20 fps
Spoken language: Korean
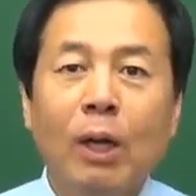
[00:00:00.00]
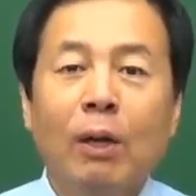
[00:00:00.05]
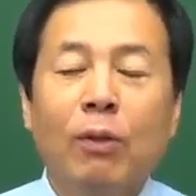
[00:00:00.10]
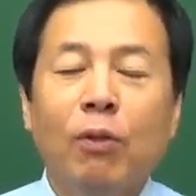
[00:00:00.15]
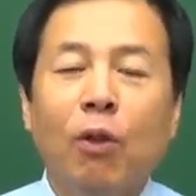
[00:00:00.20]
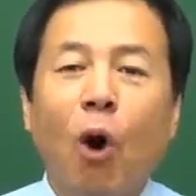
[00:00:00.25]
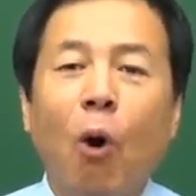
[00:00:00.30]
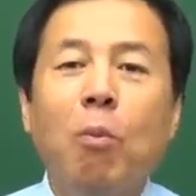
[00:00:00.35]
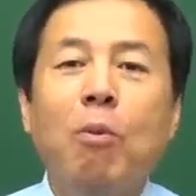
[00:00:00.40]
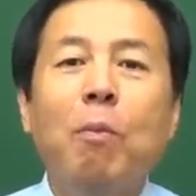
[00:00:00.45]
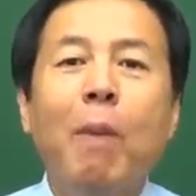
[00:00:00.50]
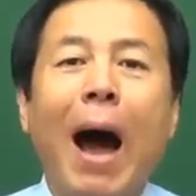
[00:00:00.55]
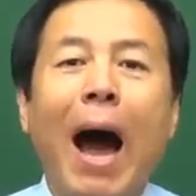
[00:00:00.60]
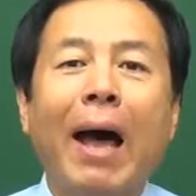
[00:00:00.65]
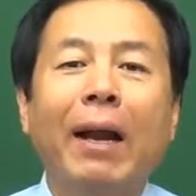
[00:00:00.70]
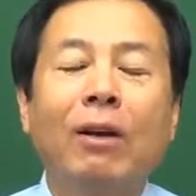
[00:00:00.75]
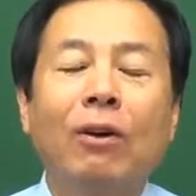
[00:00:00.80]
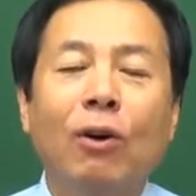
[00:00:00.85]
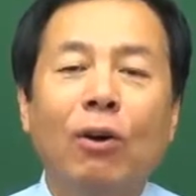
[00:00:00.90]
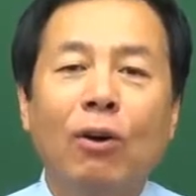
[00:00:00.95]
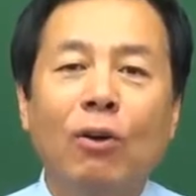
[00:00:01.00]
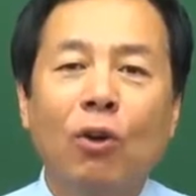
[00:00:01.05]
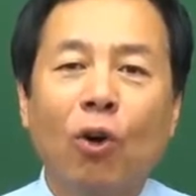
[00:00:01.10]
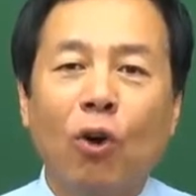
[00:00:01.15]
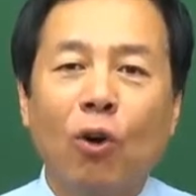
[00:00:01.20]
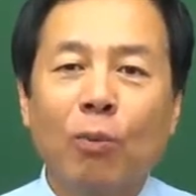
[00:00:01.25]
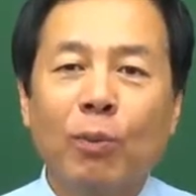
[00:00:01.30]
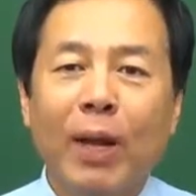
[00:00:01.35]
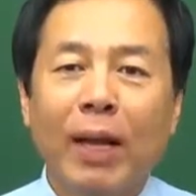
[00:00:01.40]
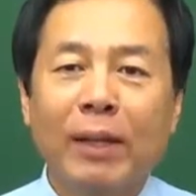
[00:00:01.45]
너무 많은 거를
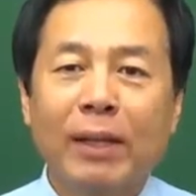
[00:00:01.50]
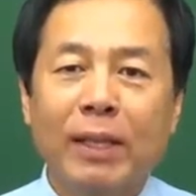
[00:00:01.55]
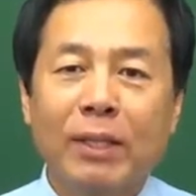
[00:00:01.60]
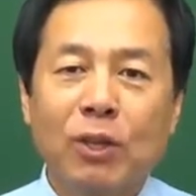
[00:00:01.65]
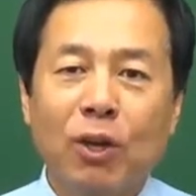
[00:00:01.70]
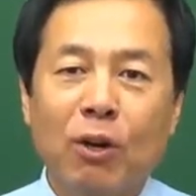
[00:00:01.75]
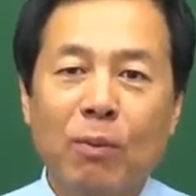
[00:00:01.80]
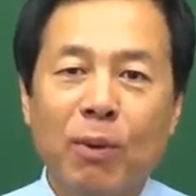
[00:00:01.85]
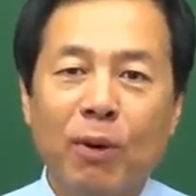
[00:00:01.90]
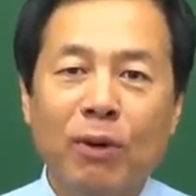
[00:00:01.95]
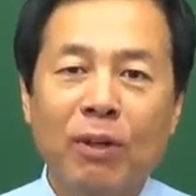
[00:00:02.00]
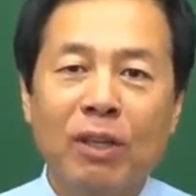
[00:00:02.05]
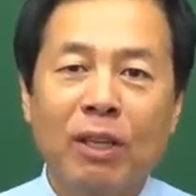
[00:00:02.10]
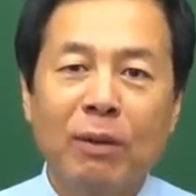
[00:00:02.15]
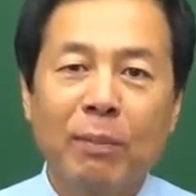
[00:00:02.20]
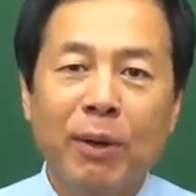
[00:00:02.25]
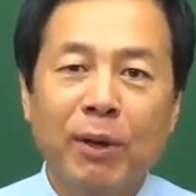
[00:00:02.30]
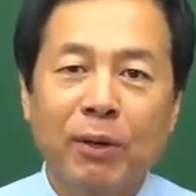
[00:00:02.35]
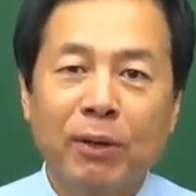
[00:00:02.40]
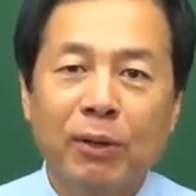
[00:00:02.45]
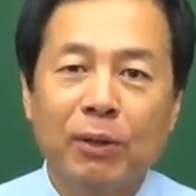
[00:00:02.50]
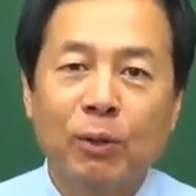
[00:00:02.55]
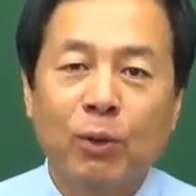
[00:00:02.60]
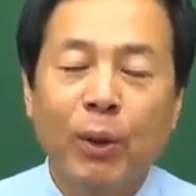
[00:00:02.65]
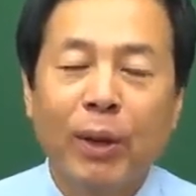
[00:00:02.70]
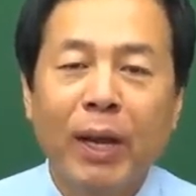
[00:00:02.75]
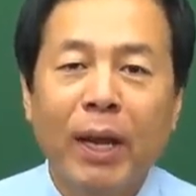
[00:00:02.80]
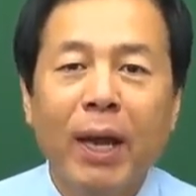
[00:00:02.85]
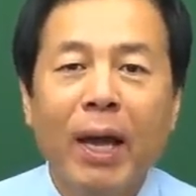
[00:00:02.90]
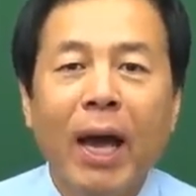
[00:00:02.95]
여러분한테 설명을 드리면은
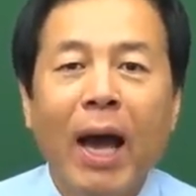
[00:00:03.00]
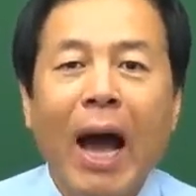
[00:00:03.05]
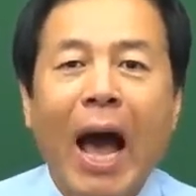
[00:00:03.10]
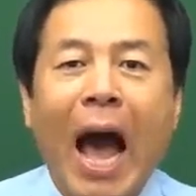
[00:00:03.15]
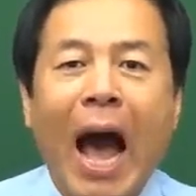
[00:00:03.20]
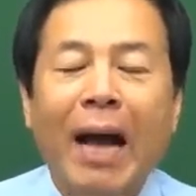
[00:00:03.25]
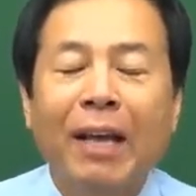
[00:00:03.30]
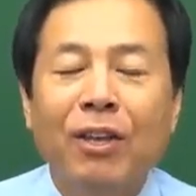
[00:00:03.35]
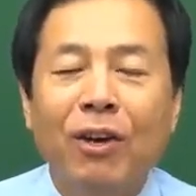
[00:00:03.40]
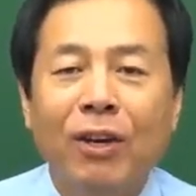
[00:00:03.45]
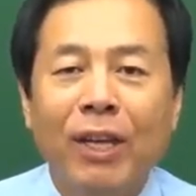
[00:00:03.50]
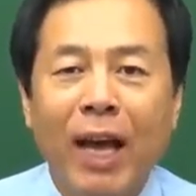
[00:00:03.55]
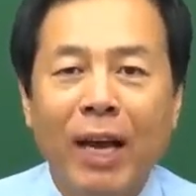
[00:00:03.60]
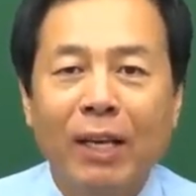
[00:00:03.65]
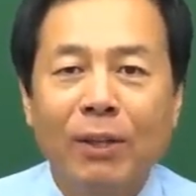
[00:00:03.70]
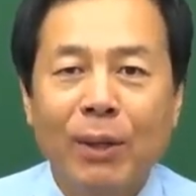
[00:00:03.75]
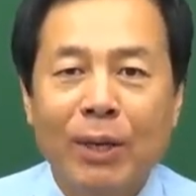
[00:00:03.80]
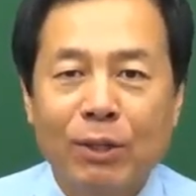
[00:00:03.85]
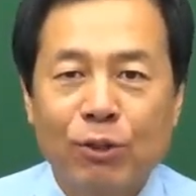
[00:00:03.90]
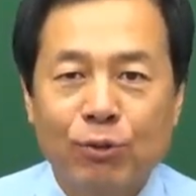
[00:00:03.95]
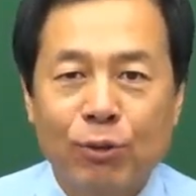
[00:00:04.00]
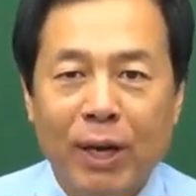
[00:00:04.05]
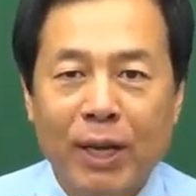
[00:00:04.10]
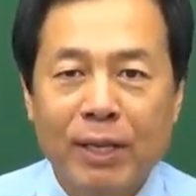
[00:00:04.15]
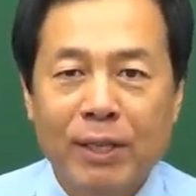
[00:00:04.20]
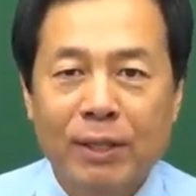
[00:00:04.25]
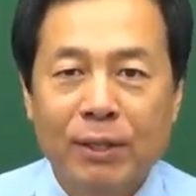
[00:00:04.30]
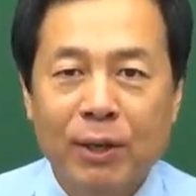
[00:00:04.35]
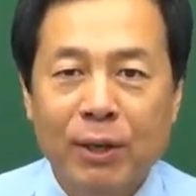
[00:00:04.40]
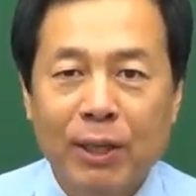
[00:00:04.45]
되게 악영향이 될 수가
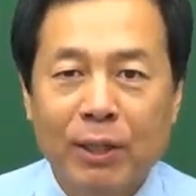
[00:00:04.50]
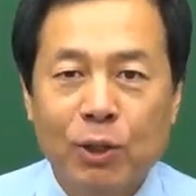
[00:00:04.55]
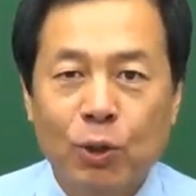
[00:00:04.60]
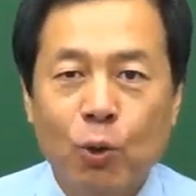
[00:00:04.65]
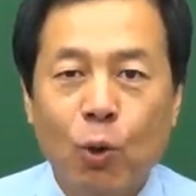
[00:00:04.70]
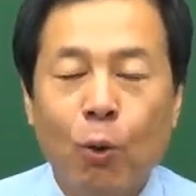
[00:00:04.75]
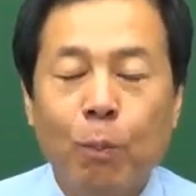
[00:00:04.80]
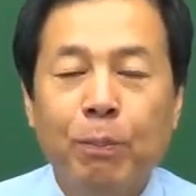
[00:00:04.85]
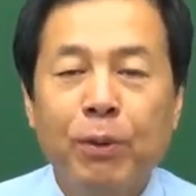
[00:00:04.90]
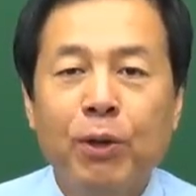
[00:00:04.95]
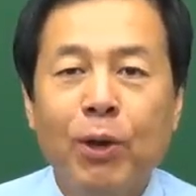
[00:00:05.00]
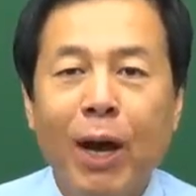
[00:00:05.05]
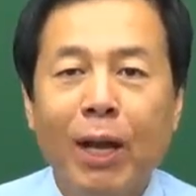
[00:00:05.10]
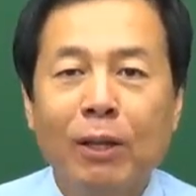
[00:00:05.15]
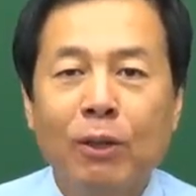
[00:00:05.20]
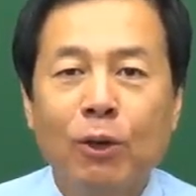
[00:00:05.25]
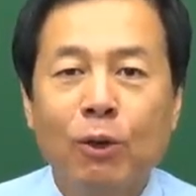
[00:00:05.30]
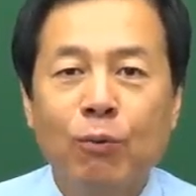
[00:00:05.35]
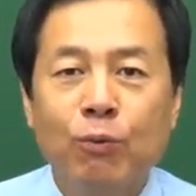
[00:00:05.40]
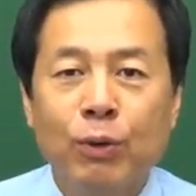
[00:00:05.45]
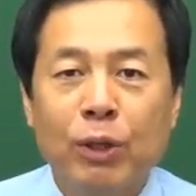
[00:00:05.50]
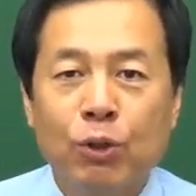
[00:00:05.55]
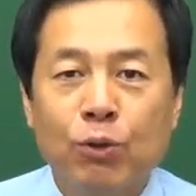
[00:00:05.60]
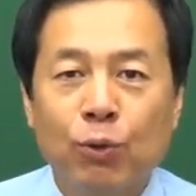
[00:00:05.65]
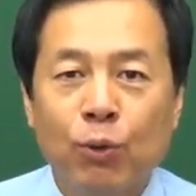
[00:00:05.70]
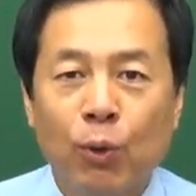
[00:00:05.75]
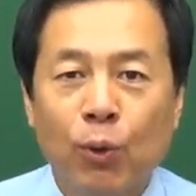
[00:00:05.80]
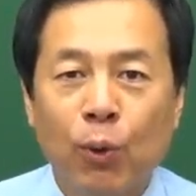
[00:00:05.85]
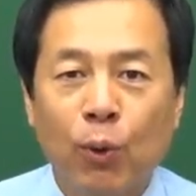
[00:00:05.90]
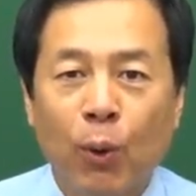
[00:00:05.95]
있어요. 그래서 꼭 필요한 거
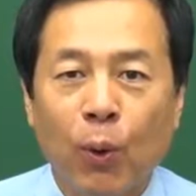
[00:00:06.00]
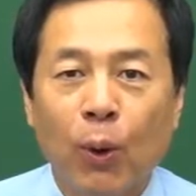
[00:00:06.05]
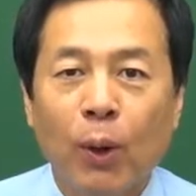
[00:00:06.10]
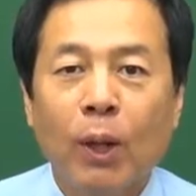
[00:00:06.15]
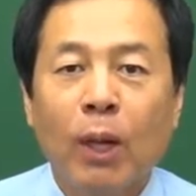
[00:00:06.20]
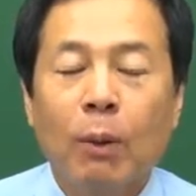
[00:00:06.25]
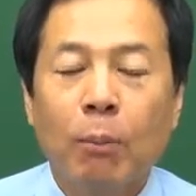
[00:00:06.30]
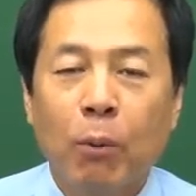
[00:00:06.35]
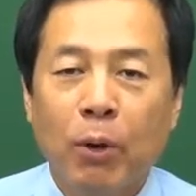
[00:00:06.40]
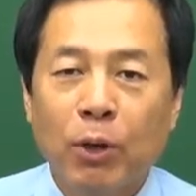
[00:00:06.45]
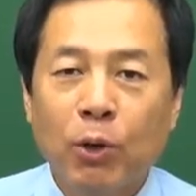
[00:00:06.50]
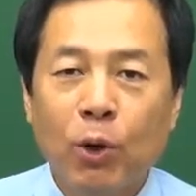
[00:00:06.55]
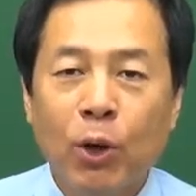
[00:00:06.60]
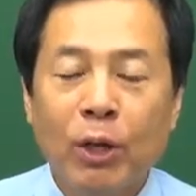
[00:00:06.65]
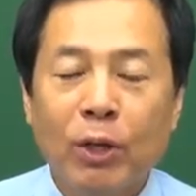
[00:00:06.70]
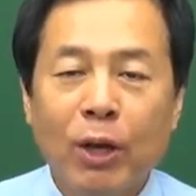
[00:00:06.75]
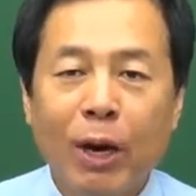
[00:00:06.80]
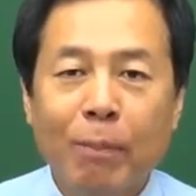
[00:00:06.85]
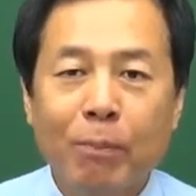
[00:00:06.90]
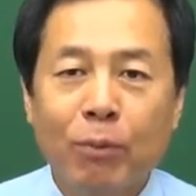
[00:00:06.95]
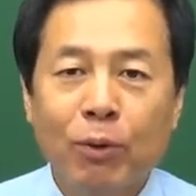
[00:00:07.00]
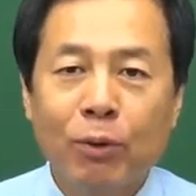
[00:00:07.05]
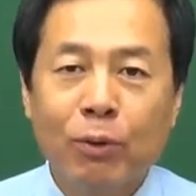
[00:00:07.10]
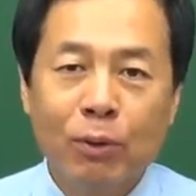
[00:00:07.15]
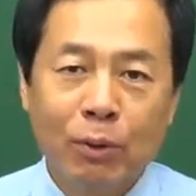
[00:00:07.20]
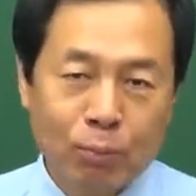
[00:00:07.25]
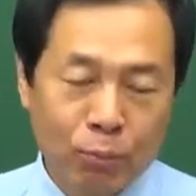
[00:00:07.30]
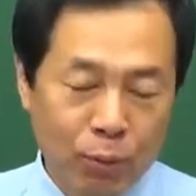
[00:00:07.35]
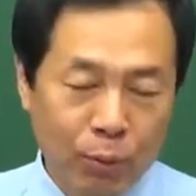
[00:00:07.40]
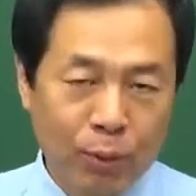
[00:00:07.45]
위주로 뭐 이러이러한
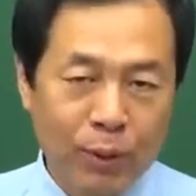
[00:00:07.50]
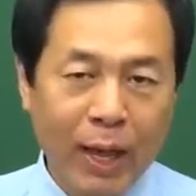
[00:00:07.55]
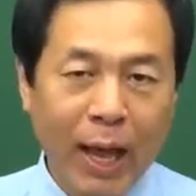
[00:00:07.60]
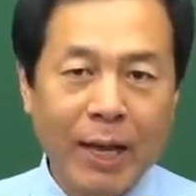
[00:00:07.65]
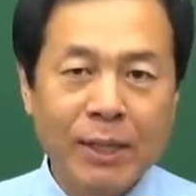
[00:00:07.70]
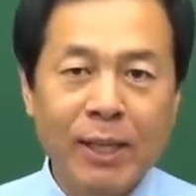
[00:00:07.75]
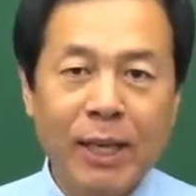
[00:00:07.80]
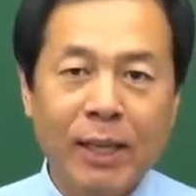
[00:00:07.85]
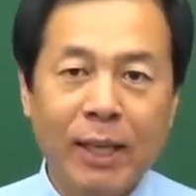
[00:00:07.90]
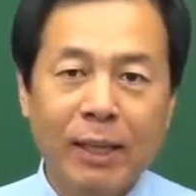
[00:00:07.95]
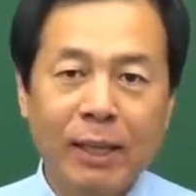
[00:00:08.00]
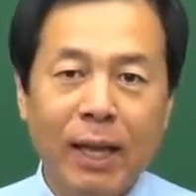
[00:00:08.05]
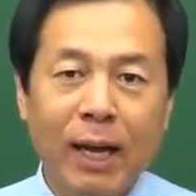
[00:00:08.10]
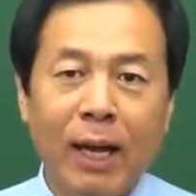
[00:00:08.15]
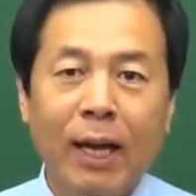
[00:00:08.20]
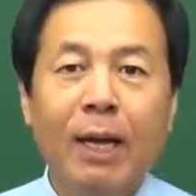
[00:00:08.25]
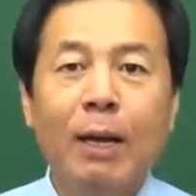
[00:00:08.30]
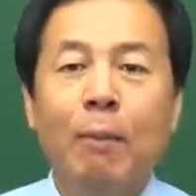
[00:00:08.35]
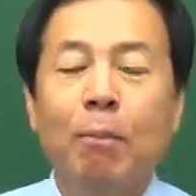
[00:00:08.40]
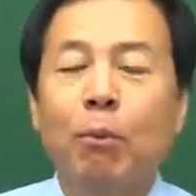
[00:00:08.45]
부분을 하셔야 된다.